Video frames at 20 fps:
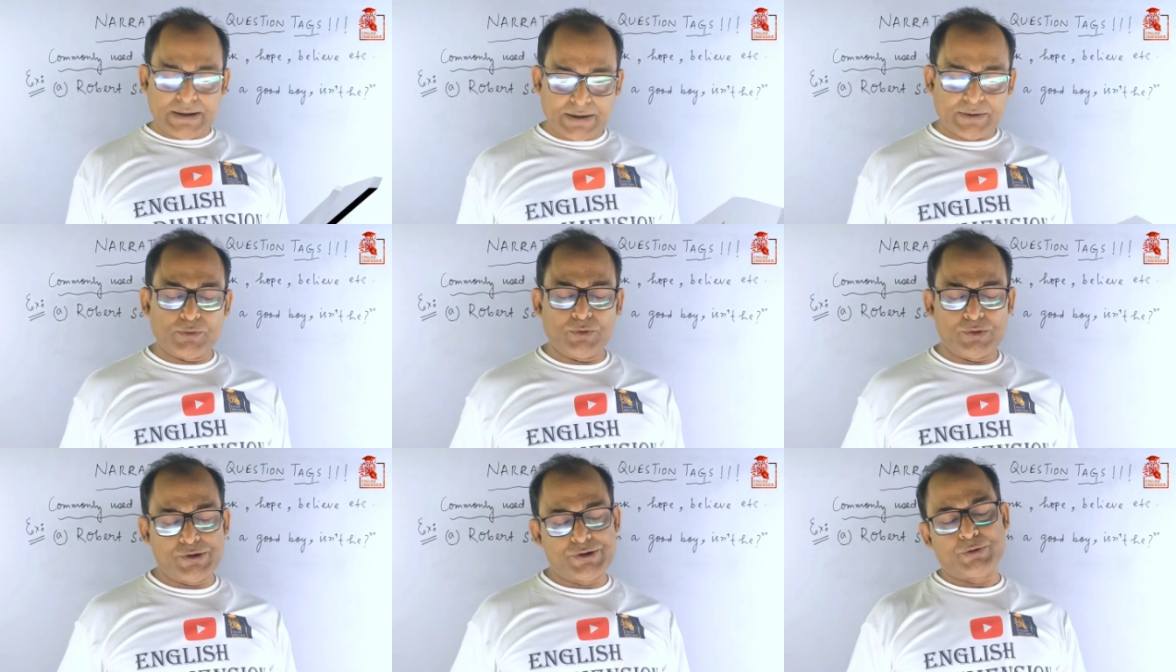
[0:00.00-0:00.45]

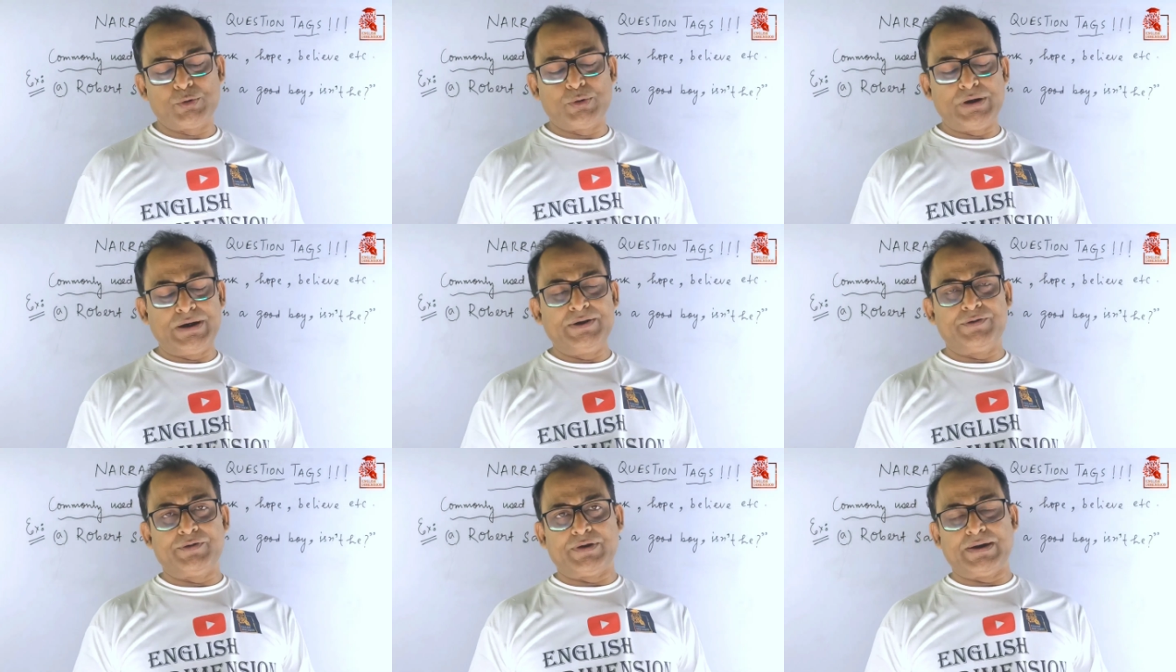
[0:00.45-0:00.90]
দেখো
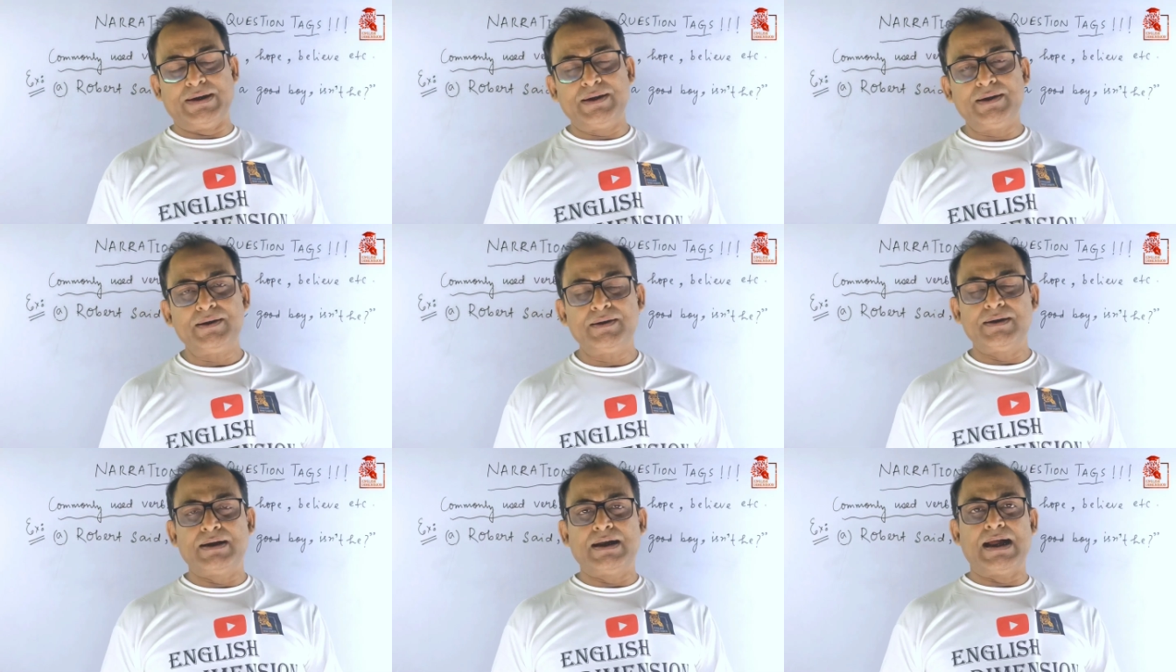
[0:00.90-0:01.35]
স্টুডেন্টরা
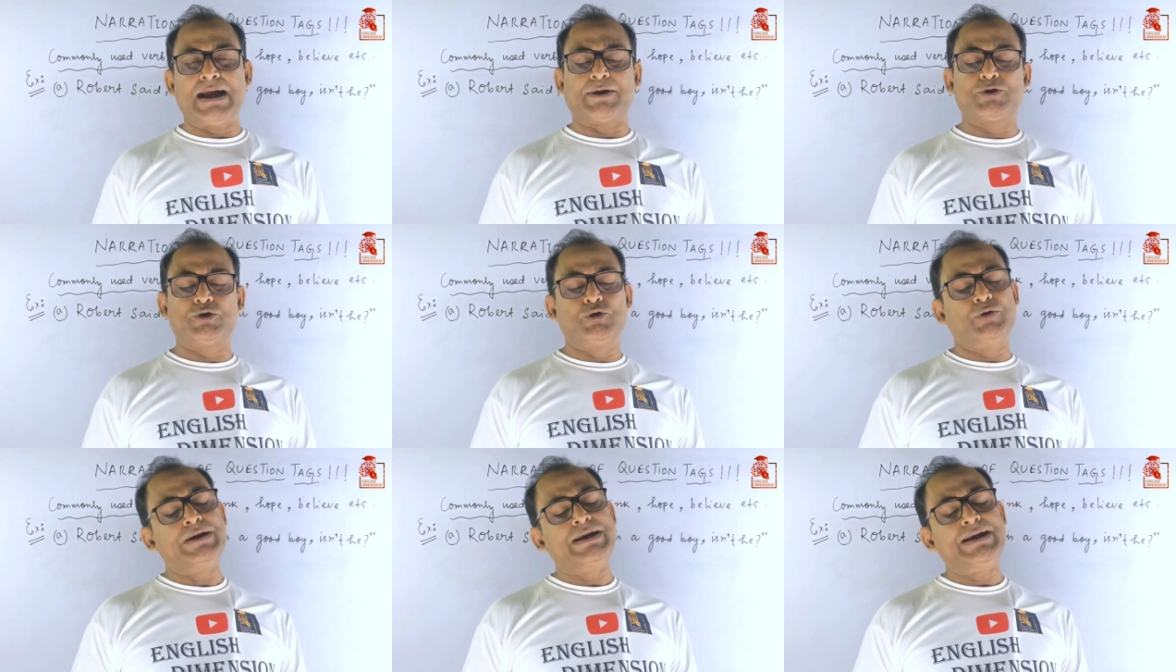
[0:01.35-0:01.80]

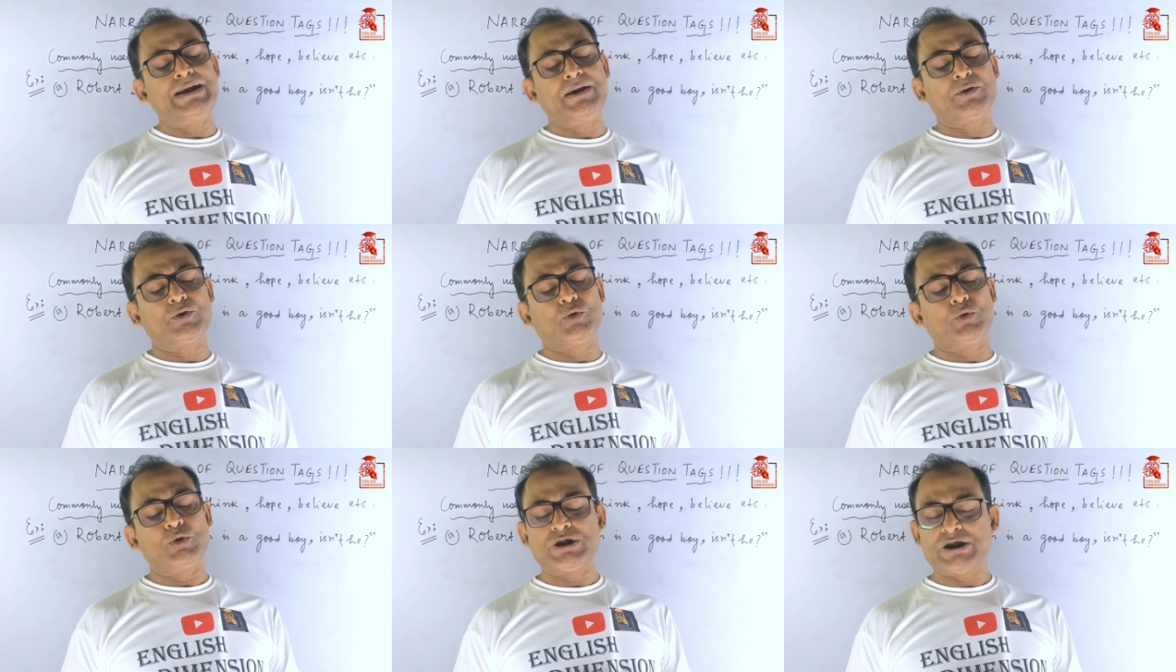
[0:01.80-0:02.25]
অ্যাকচুয়ালি
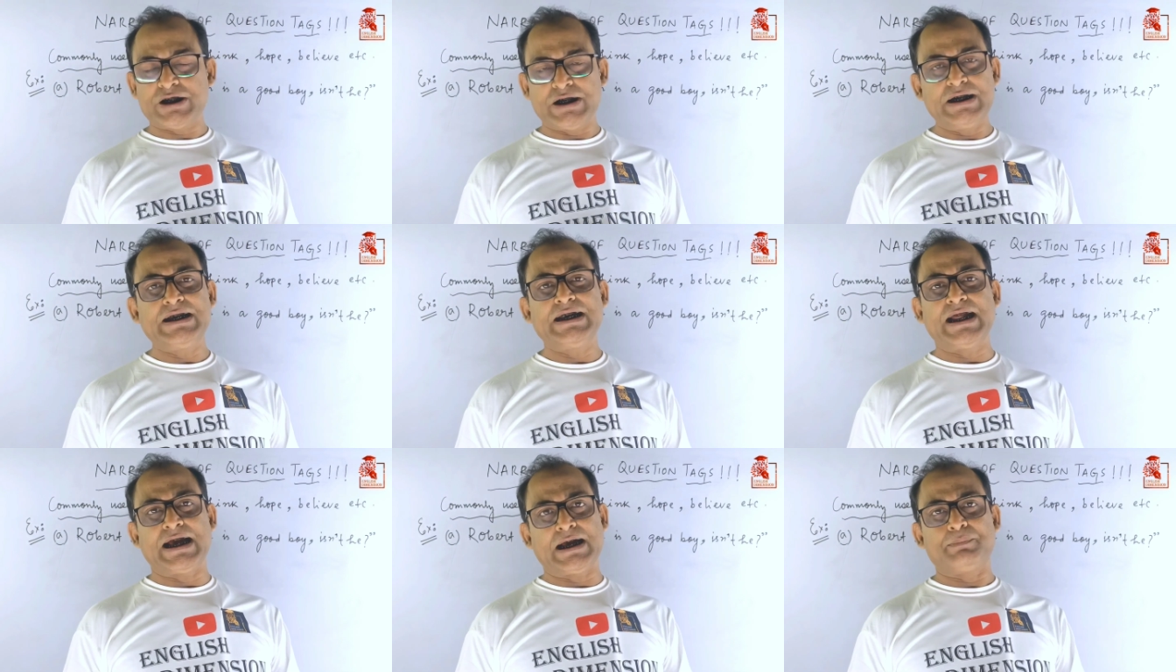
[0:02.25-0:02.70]

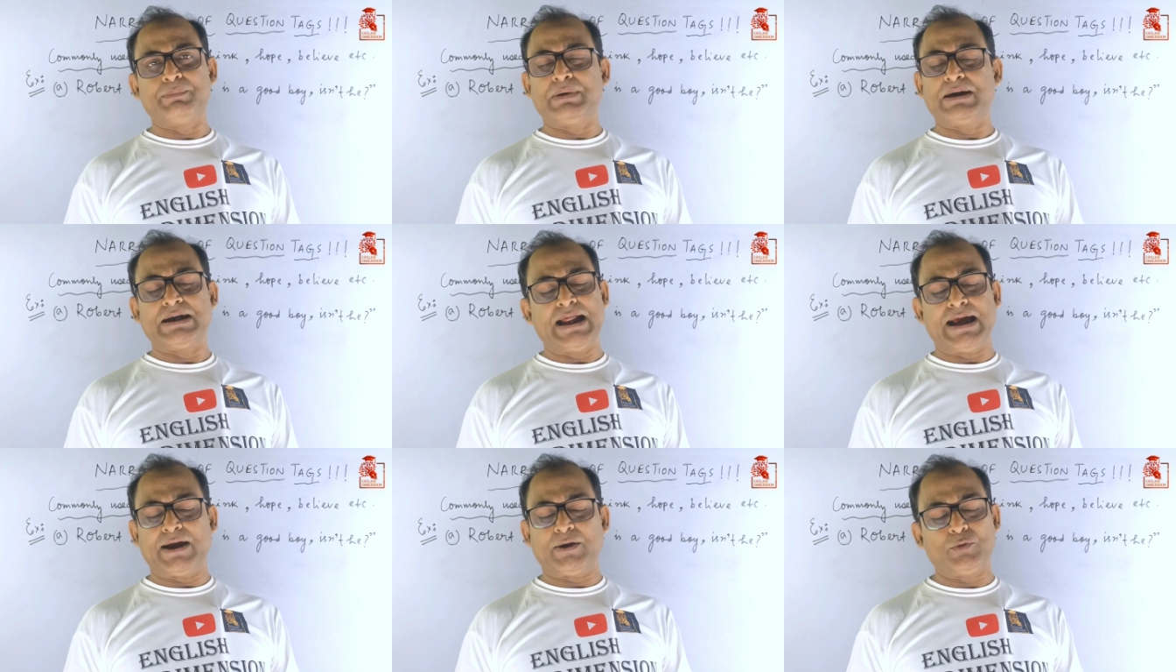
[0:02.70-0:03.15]
কোশ্চেন ট্যাগ
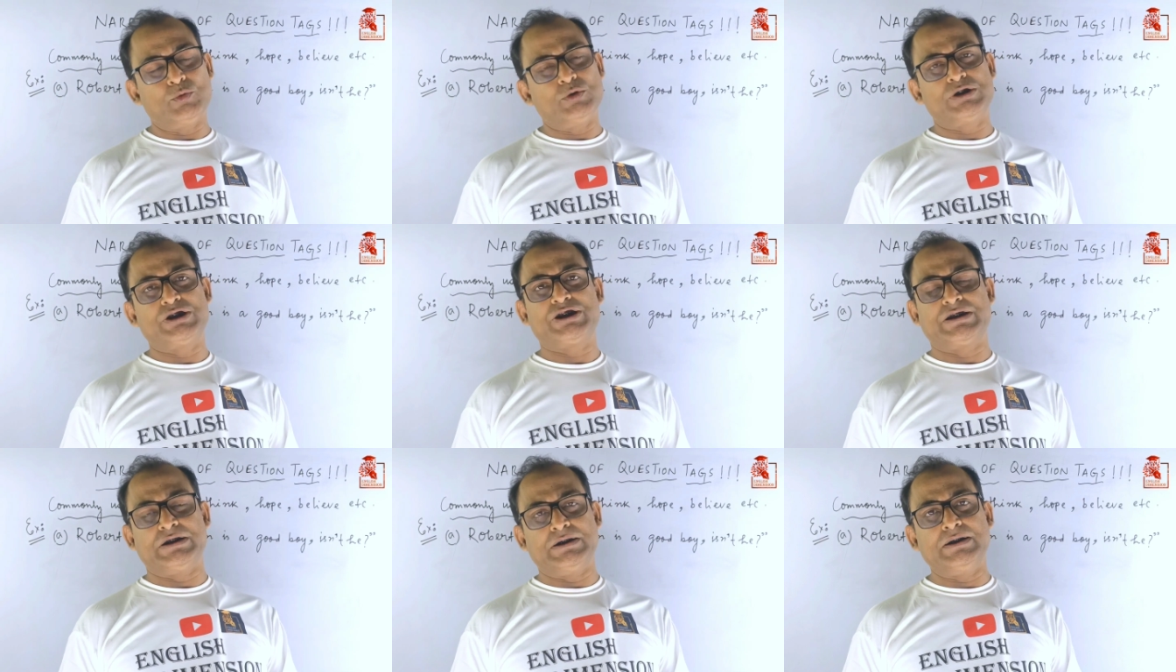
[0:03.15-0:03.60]
বা ট্যাগ
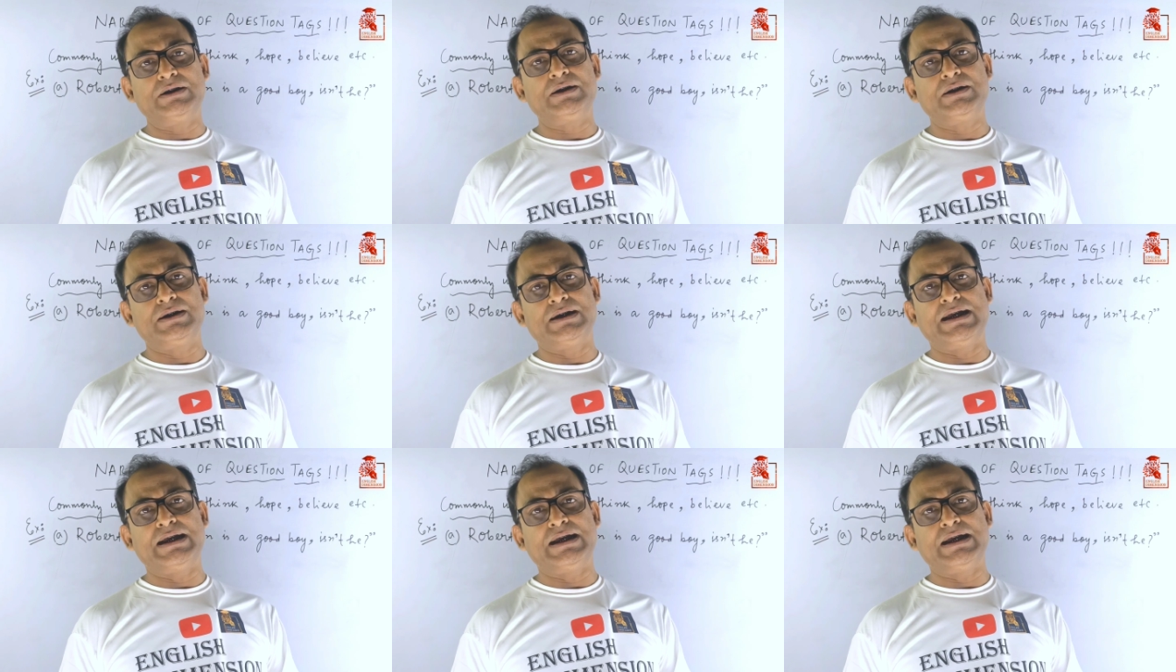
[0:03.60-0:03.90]
কোশ্চেন